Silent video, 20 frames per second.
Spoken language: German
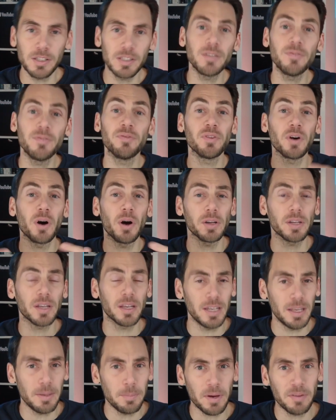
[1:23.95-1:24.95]
Sie fordern
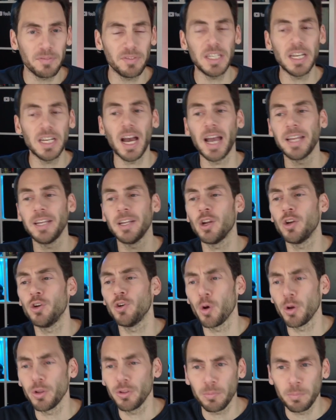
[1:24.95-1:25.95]
immer wieder eine
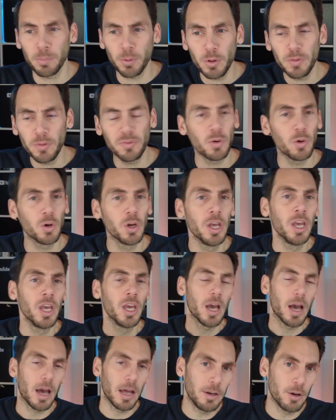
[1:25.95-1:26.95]
erneute Prüfung,
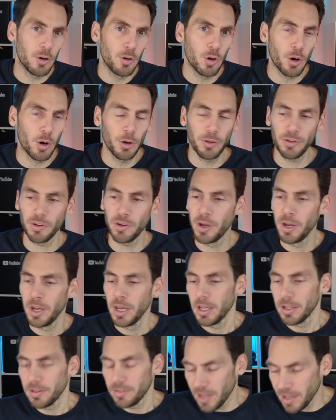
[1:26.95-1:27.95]
eine erneute
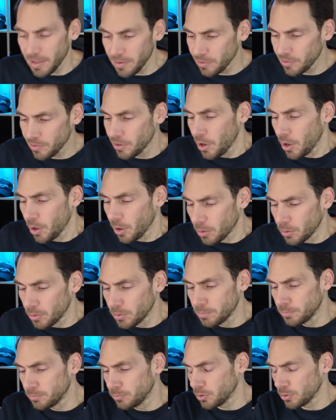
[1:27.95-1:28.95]

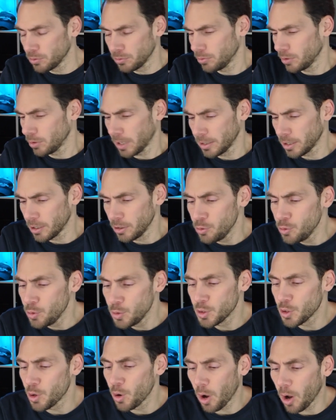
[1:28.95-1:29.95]

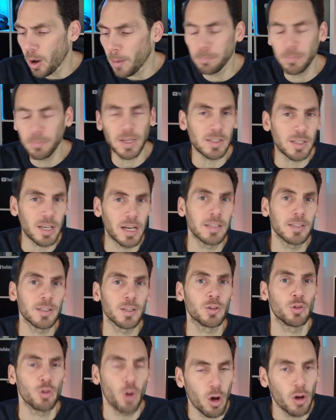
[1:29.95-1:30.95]
Testanalyse, ähm, äh, ob das Ganze
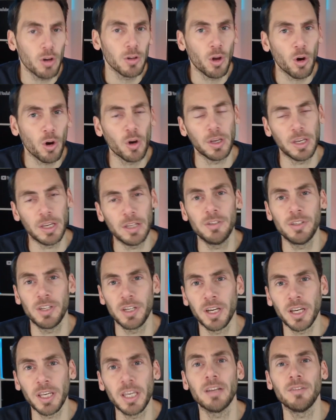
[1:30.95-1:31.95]
doch noch
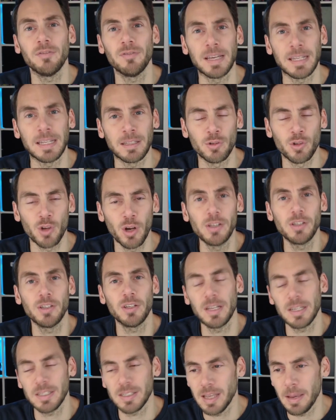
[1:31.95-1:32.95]
integriert werden sollte,
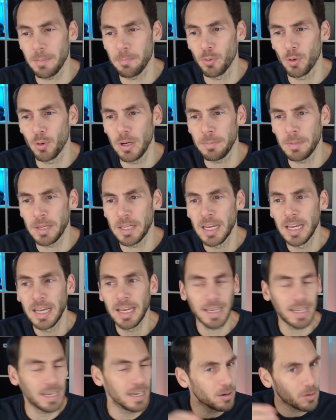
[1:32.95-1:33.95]
das Tempolimit,
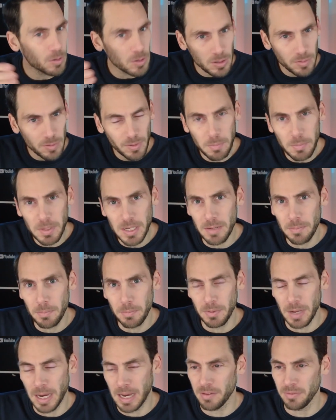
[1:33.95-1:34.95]
genauso wie mit
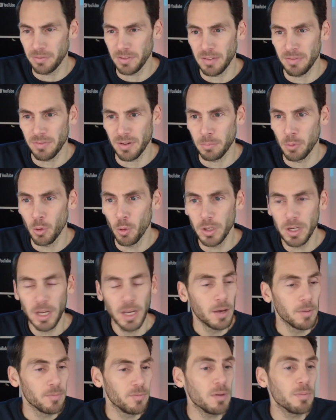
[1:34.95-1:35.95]
dem AfD-Verbot.
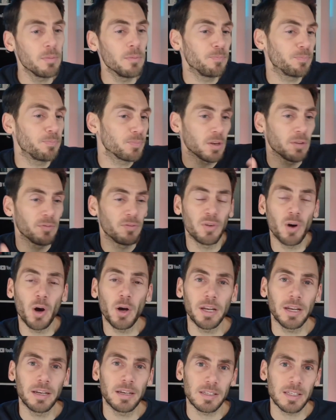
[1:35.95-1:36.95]
Wir
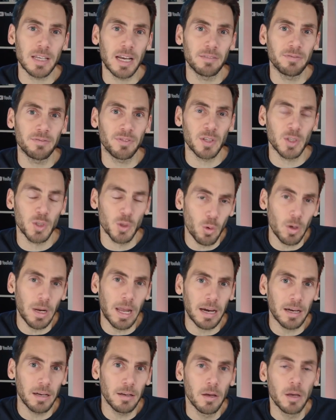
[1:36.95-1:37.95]
fordern das einfach so
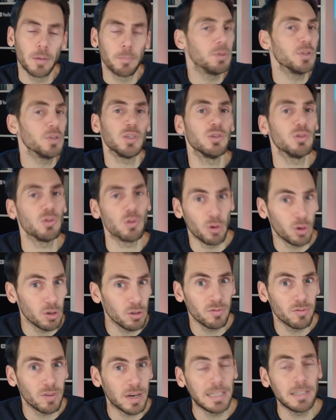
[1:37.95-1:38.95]
lange, bis es
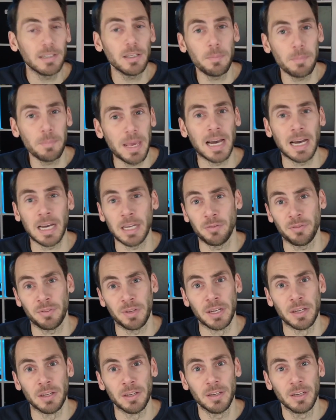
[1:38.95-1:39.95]
irgendwann die Mehrheit
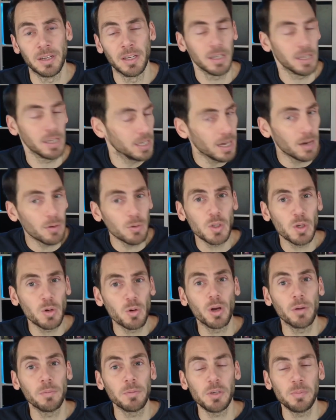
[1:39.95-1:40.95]
findet. Genau so
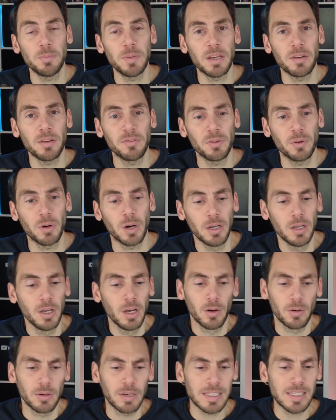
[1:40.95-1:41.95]
komme ich mir hier vor.
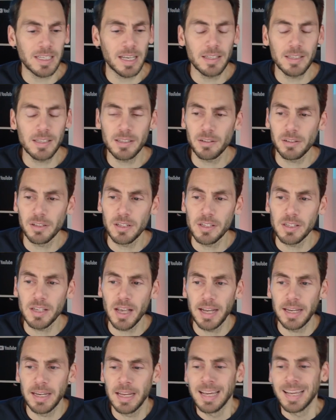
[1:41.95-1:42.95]
Und das kann es doch nicht
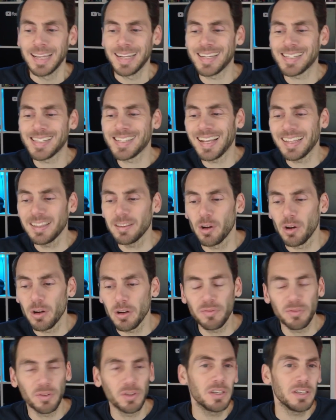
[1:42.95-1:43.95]
sein. Das hat doch
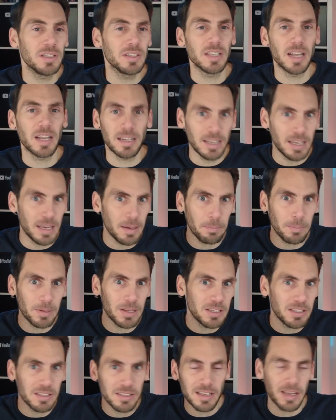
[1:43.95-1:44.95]
von diesen
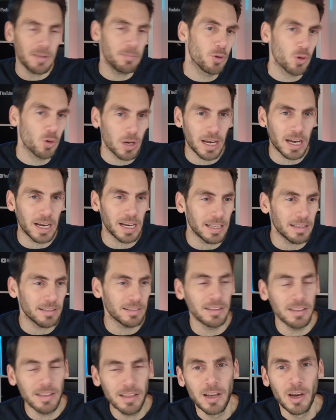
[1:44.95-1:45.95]
angeblichen
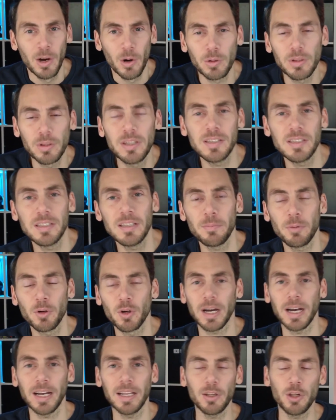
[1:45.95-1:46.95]
Demokraten und diesen
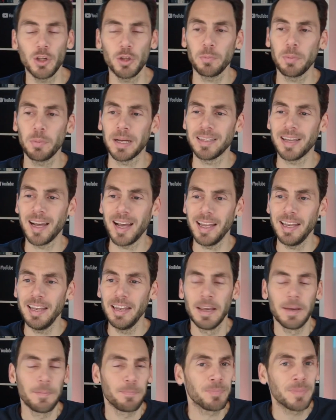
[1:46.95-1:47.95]
demokratischen Parteien
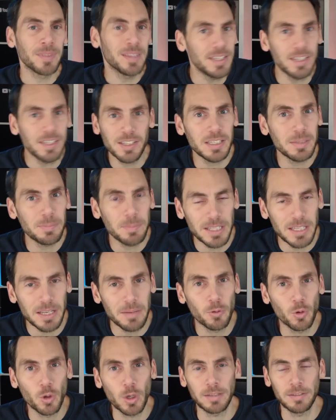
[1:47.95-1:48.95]
nichts mit
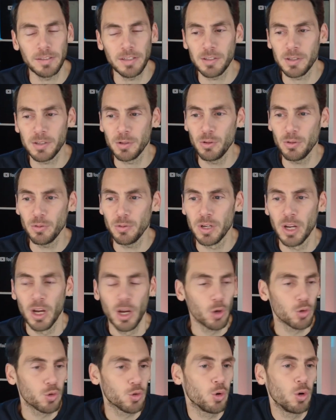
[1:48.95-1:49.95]
Demokratie zu tun.
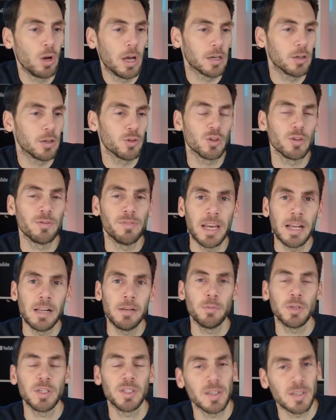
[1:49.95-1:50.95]
So lange zu wählen,
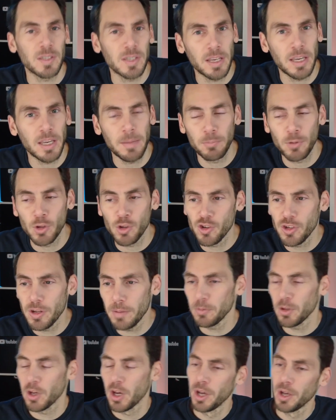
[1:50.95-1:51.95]
bis das Ergebnis
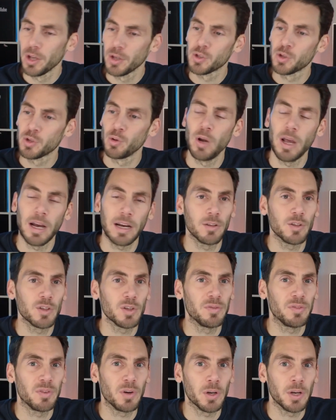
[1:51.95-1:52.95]
stimmt, so lange zu
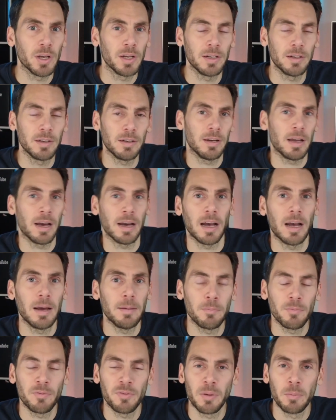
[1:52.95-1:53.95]
fordern nach
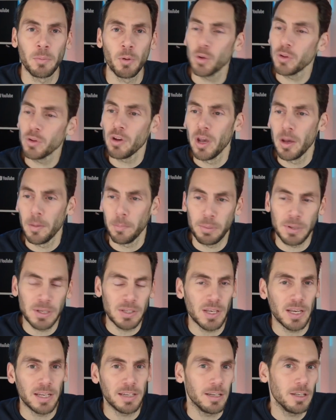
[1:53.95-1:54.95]
einem Verbot, bis
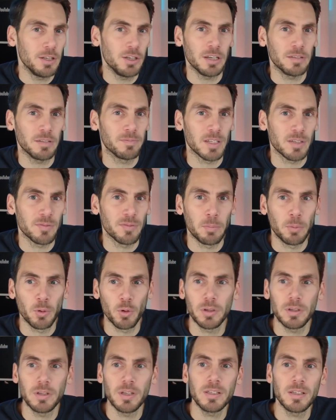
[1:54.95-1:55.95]
endlich etwas
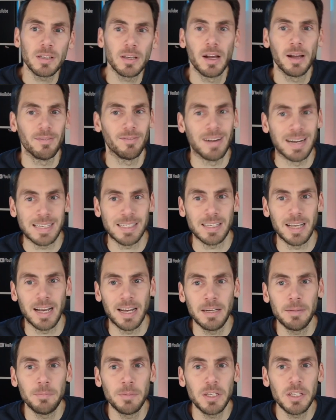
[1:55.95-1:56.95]
verboten ist, was
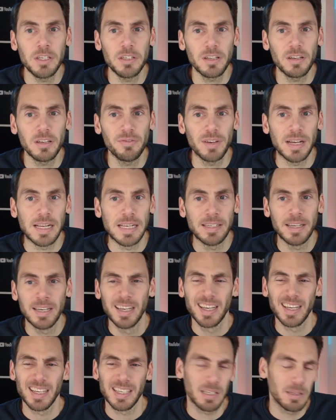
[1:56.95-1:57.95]
einem nicht gefällt.
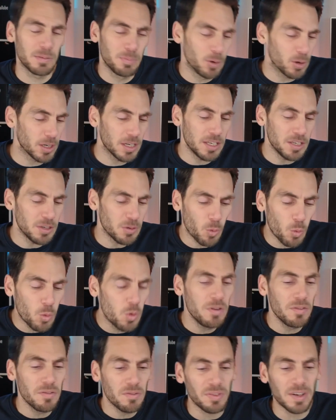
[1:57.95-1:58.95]
Es ist wirklich
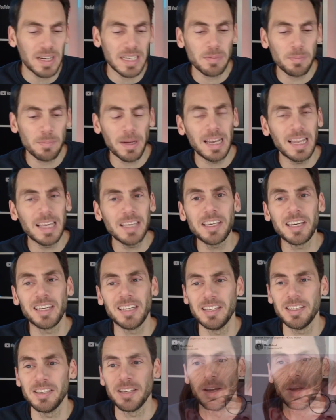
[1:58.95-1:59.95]
unfassbar lächerlich.